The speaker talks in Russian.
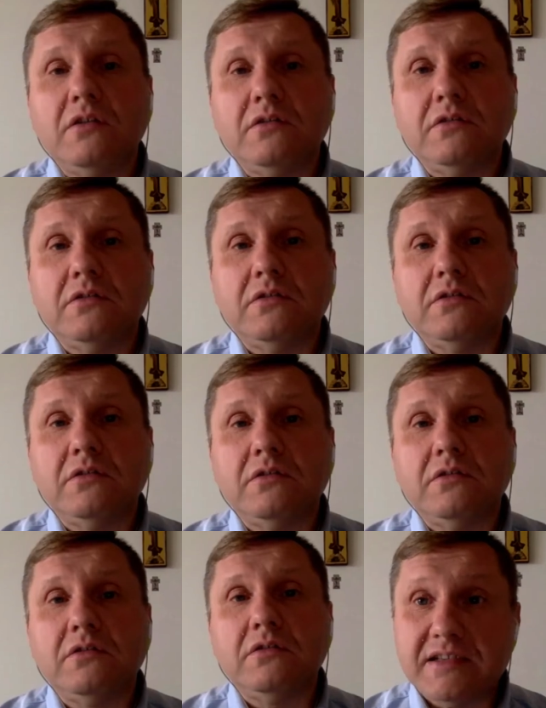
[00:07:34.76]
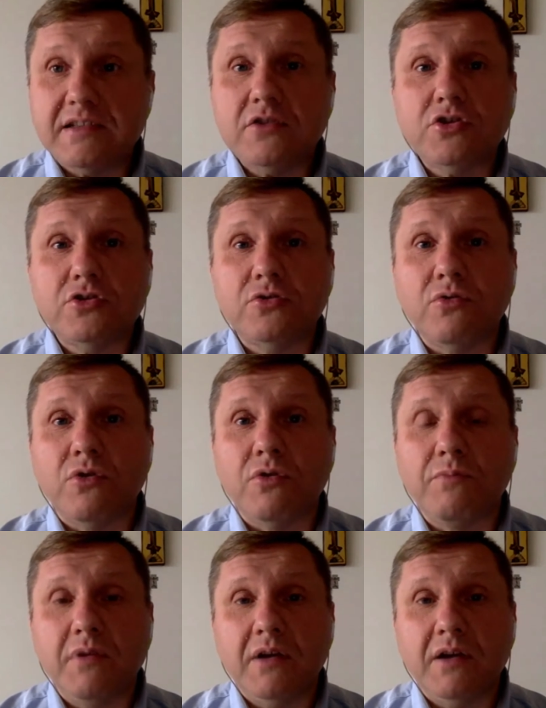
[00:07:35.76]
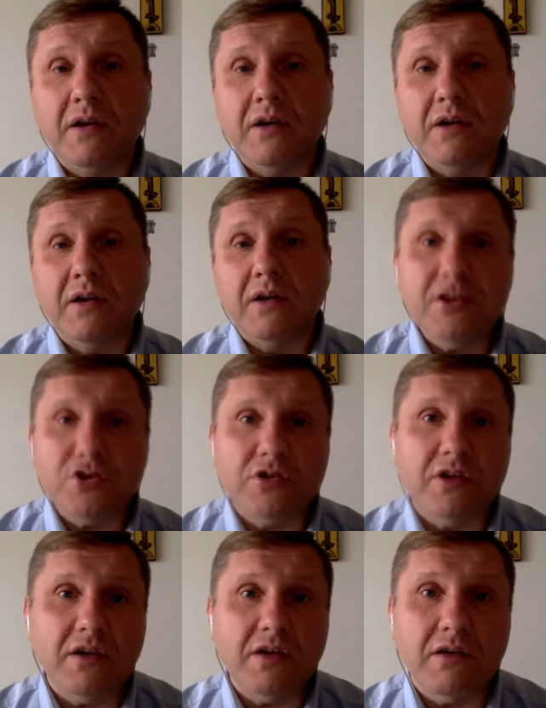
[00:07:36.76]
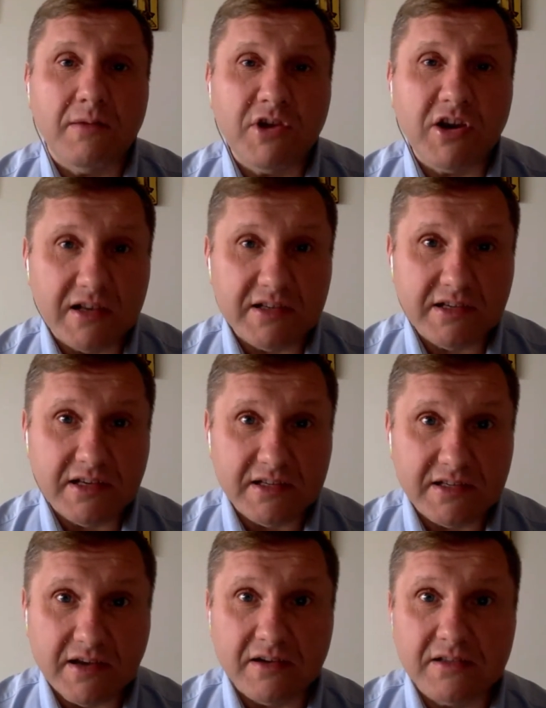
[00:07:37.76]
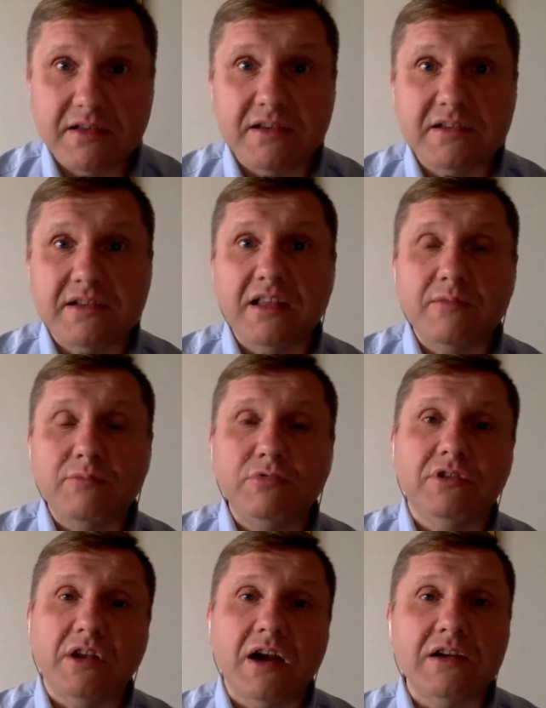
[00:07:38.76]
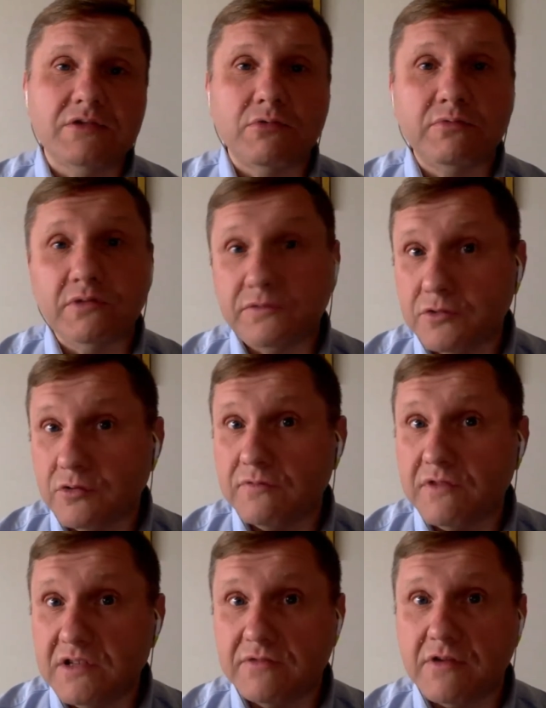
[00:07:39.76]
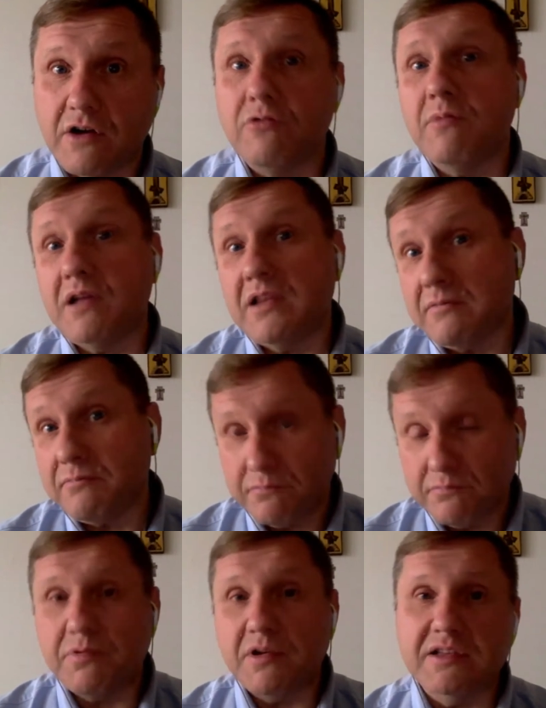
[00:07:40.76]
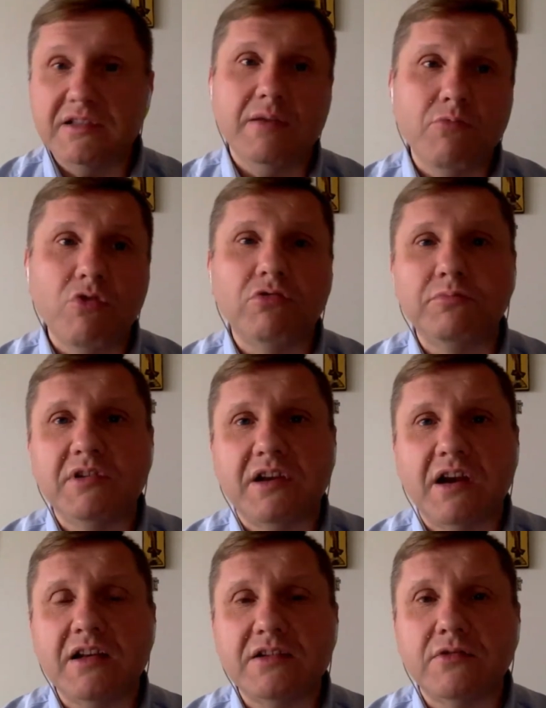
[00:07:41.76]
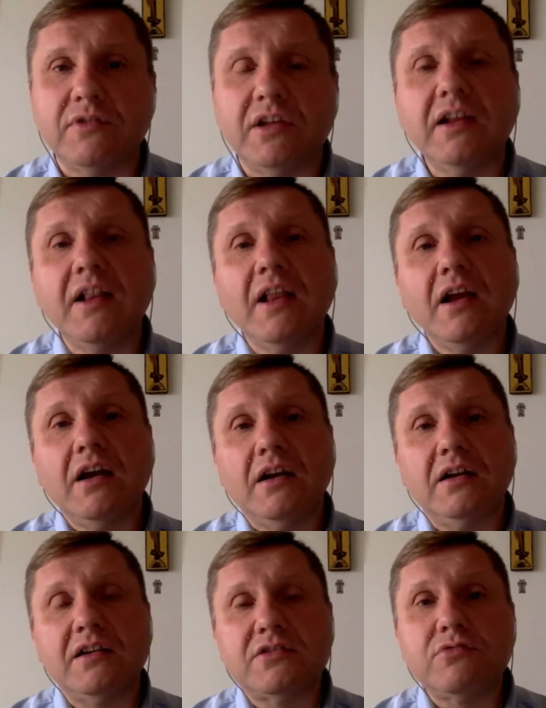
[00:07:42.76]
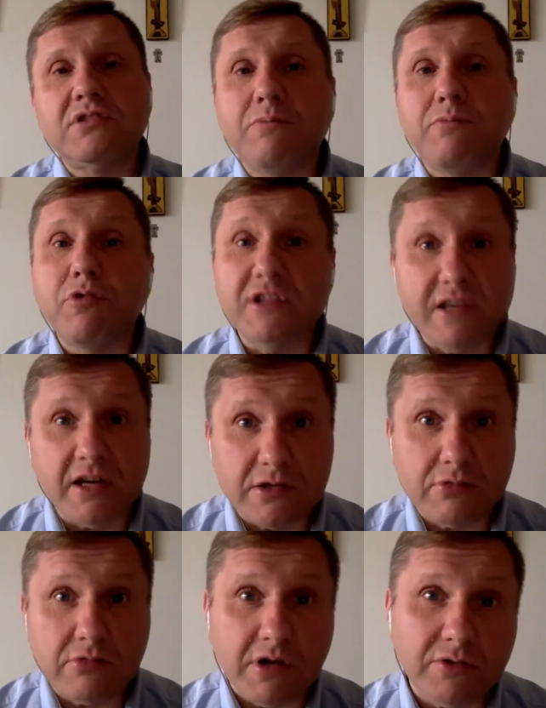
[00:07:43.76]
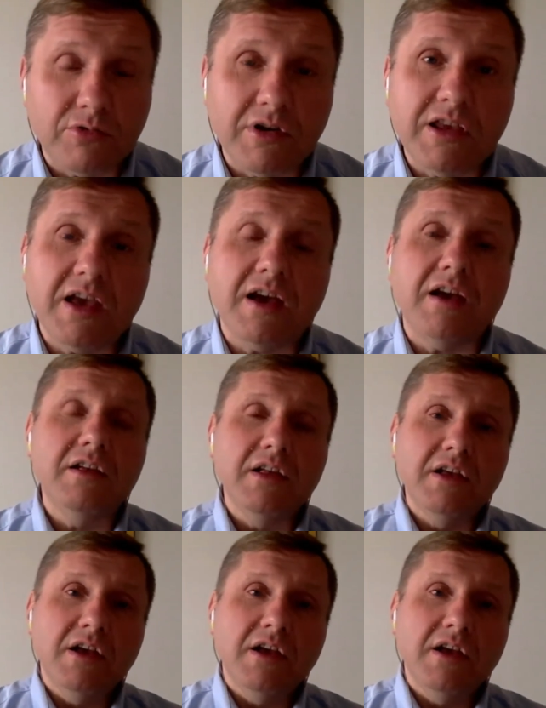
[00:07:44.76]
ясно, что нынешние американские санкции, если они будут реализованы в том виде, в каком они, по идее, могут быть реализованы, судя по тексту, который я